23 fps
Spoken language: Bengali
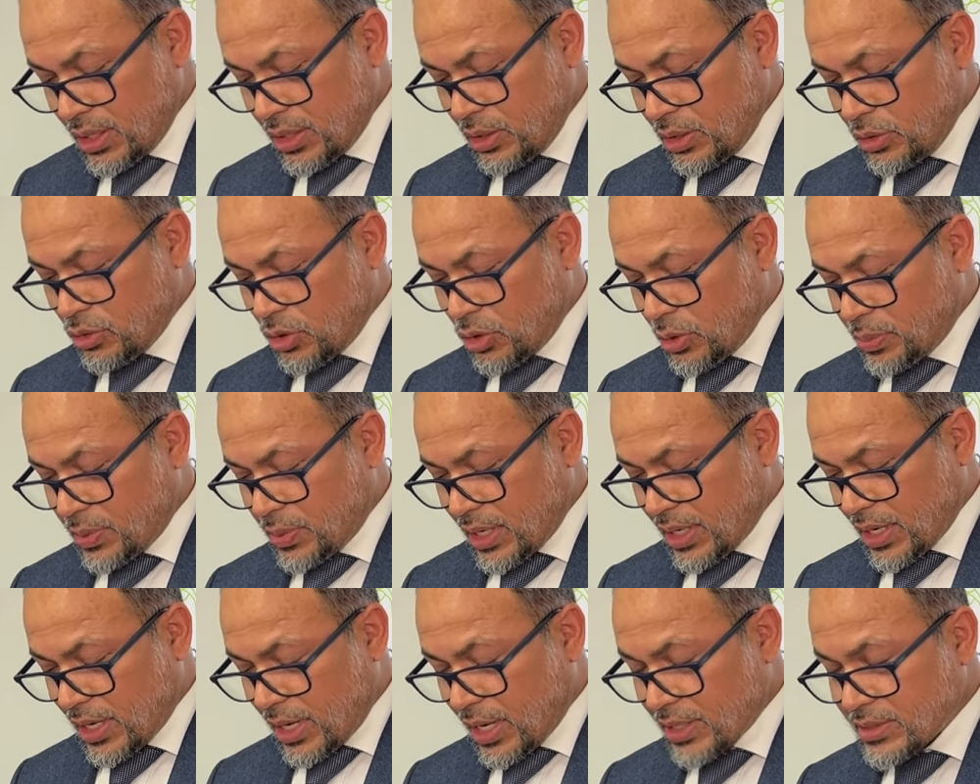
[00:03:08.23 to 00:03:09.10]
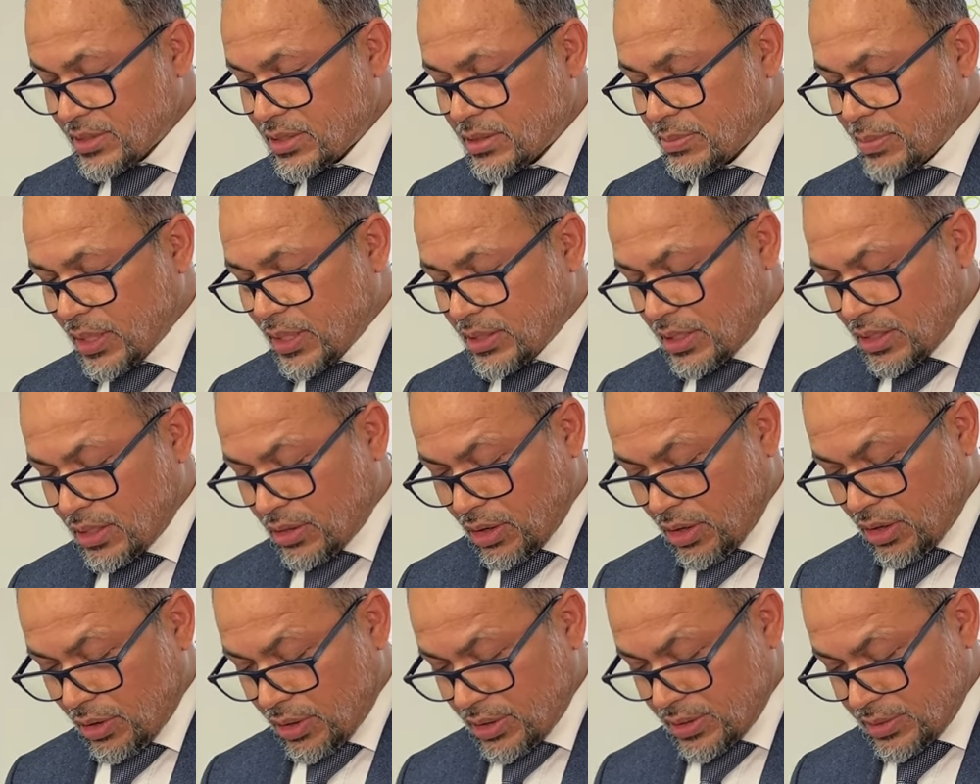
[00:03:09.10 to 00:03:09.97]
নিউ হোপ কেয়ারের লাইসেন্স বাতিল
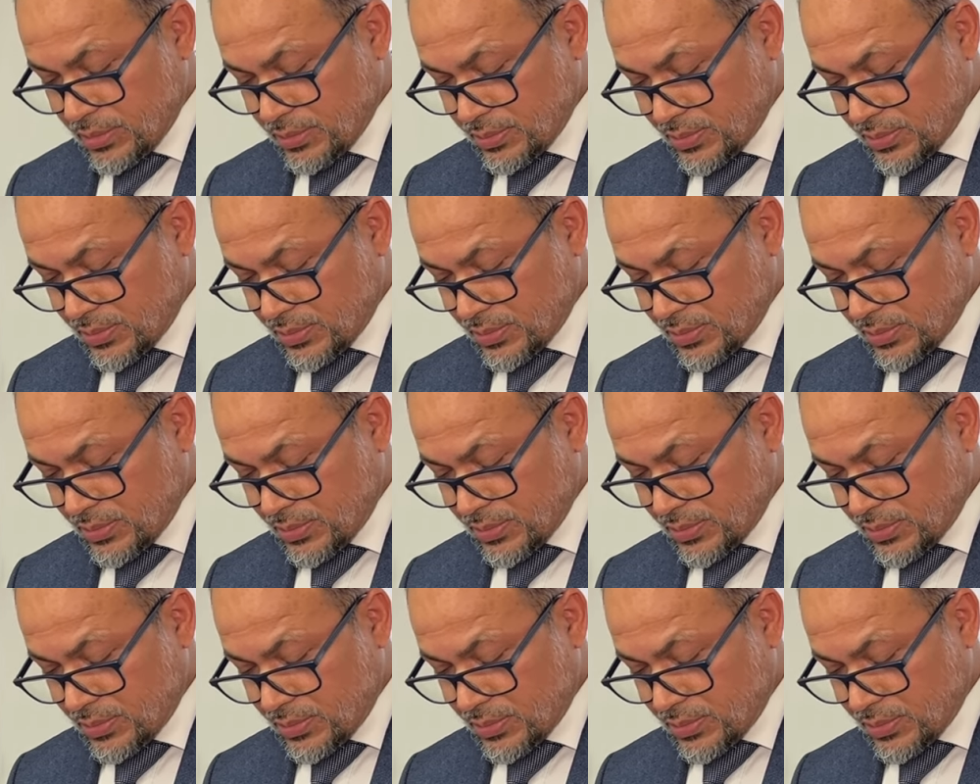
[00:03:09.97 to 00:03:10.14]
করা হয়